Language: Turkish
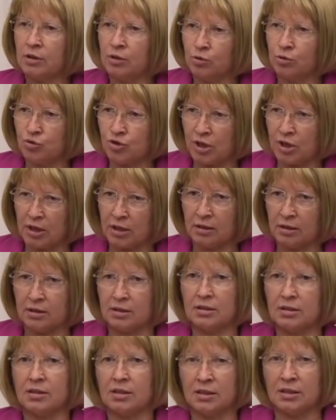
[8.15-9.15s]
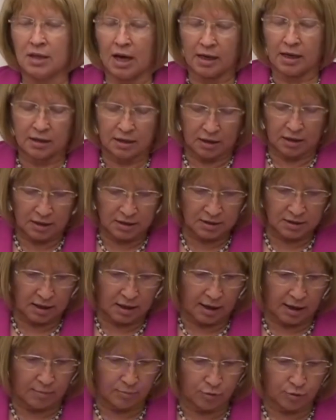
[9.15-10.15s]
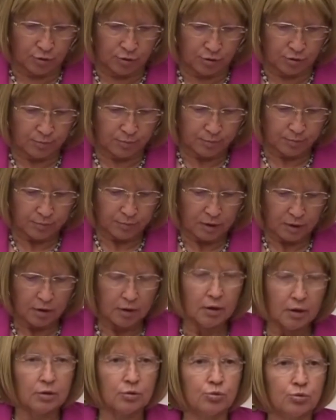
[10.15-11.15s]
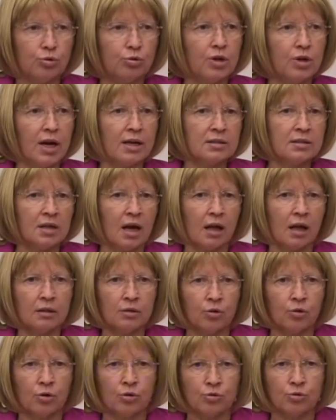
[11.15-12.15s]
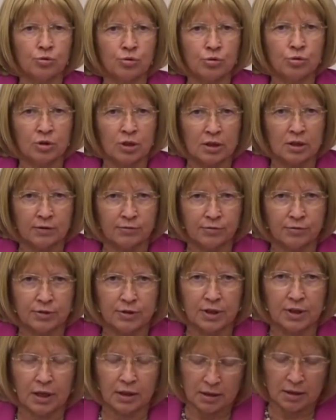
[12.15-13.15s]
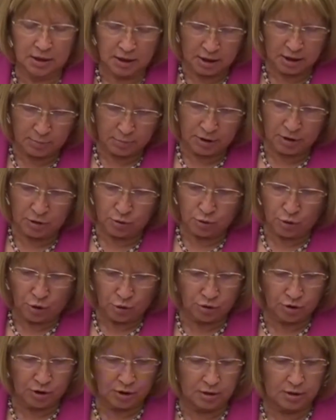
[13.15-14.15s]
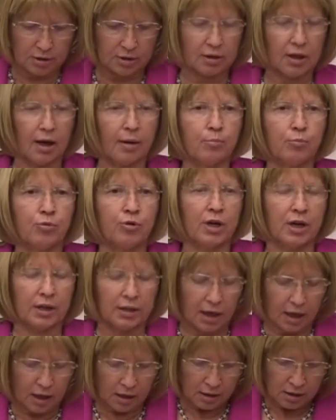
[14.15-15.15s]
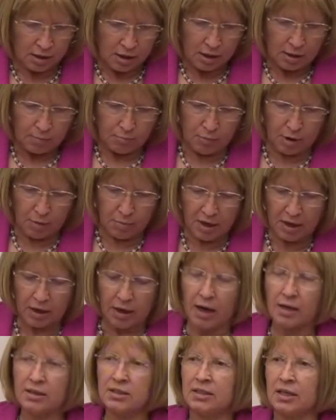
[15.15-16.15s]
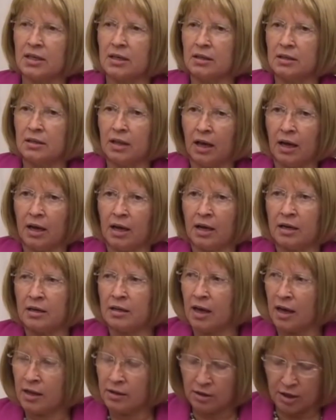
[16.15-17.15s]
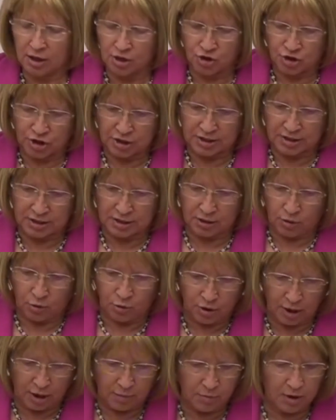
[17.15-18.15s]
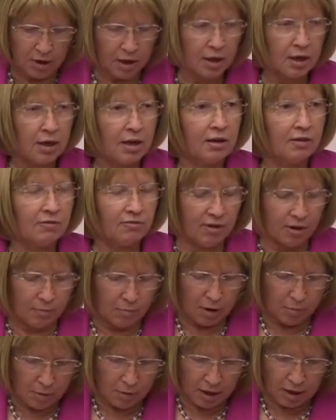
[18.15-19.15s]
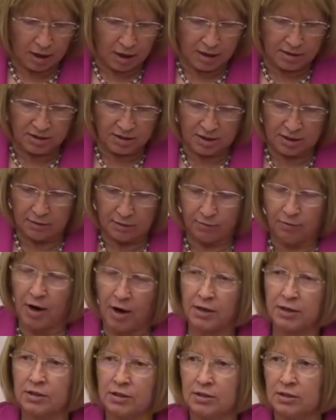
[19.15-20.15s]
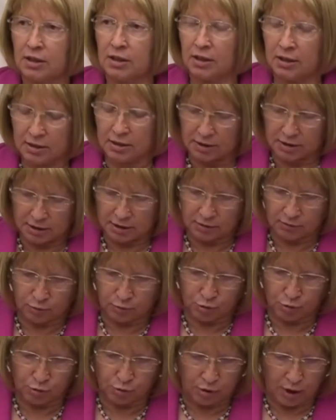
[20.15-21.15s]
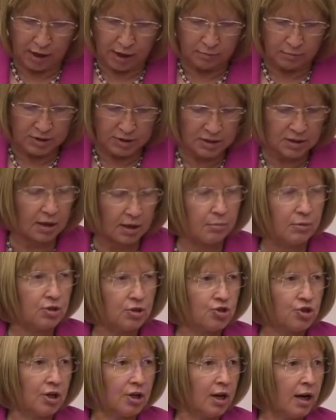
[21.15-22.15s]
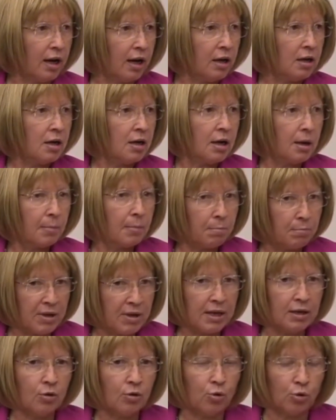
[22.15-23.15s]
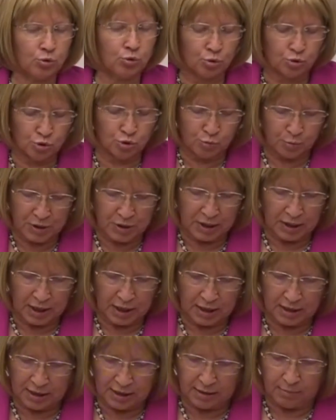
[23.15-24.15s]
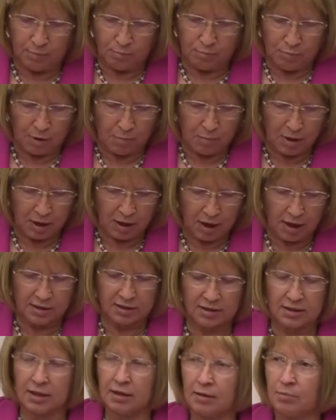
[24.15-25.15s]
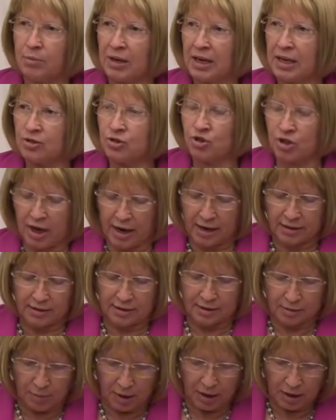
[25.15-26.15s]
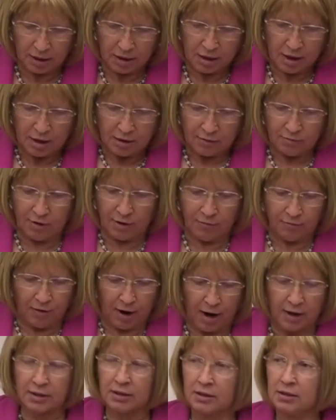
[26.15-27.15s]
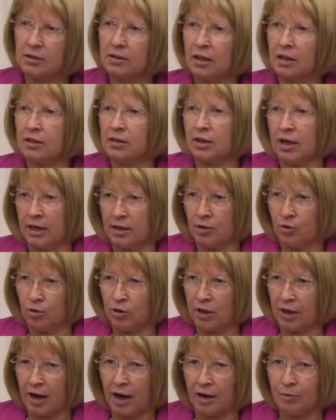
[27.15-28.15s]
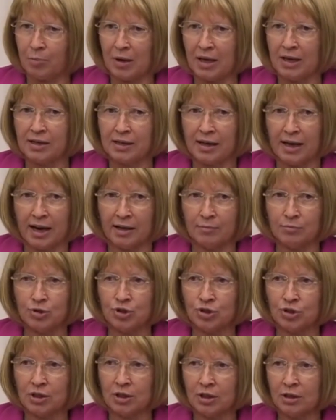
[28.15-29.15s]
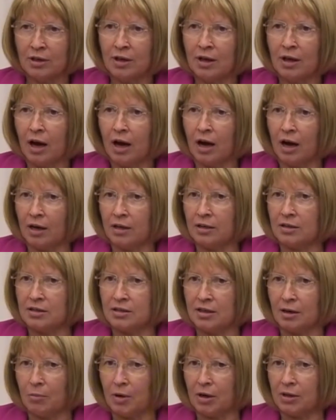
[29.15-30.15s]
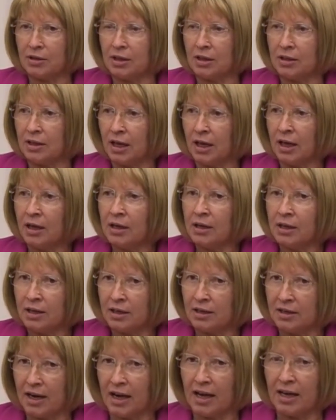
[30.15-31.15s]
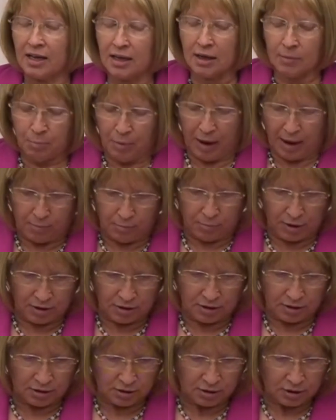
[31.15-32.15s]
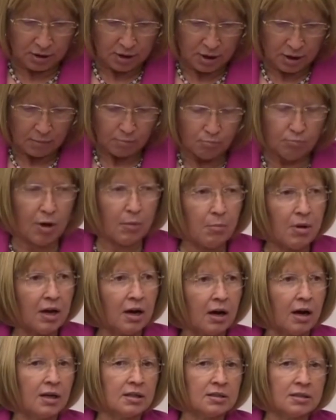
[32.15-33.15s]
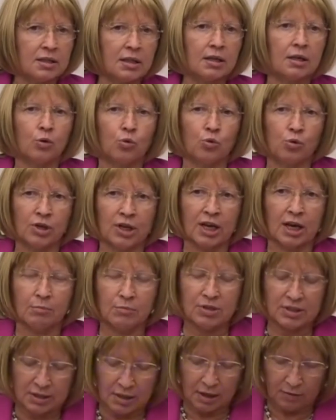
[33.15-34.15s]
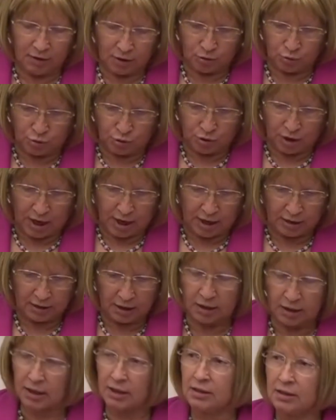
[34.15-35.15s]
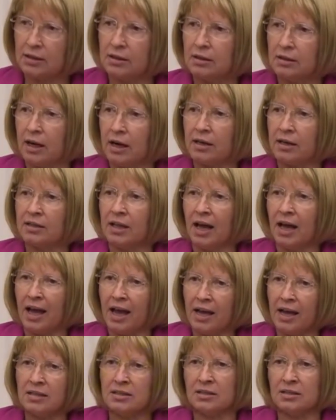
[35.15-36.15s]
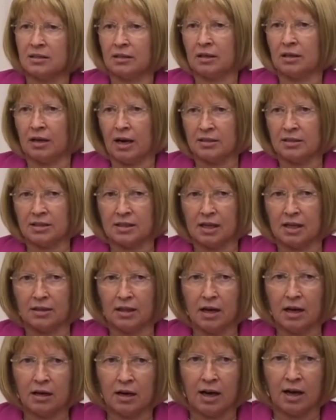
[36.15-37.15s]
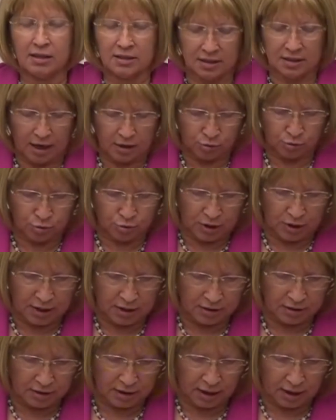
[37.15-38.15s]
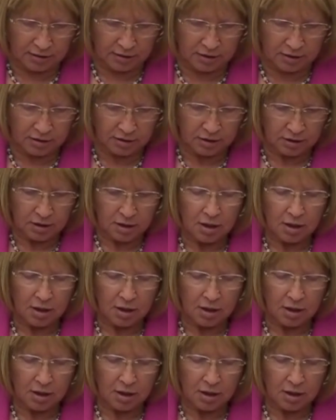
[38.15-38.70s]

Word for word: Yüce heyetinizi saygıyla selamlıyorum. Dünya Sağlık Örgütü tarafından 2004 yılından bu yana meme kanserinde erken teşhisin önemi ve meme kanseri farkındalığının vurgulanması amacıyla 1-31 Ekim meme kanseri bilinçlendirme ve farkındalık ayı olarak belirlenmiştir Aynı zamanda da rengi pembedir. Meme kanseri ülkemizde ve dünyada kadınlarda en sık rastlanan kanser türlerindendir.